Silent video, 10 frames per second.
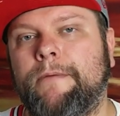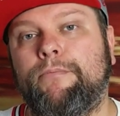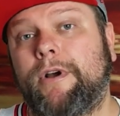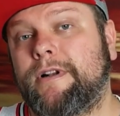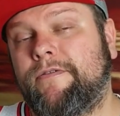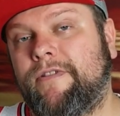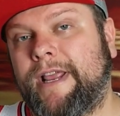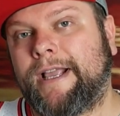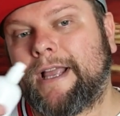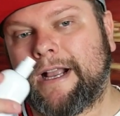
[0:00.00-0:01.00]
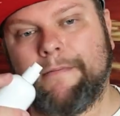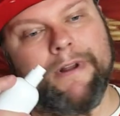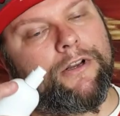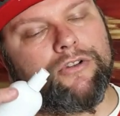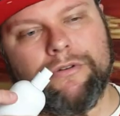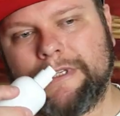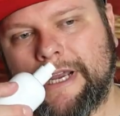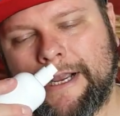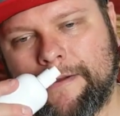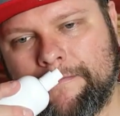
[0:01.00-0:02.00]
ein Bottle Flanker, kann man nicht zu so
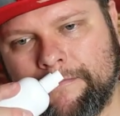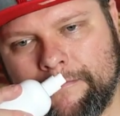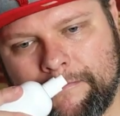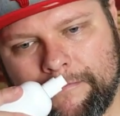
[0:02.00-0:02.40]
sagen.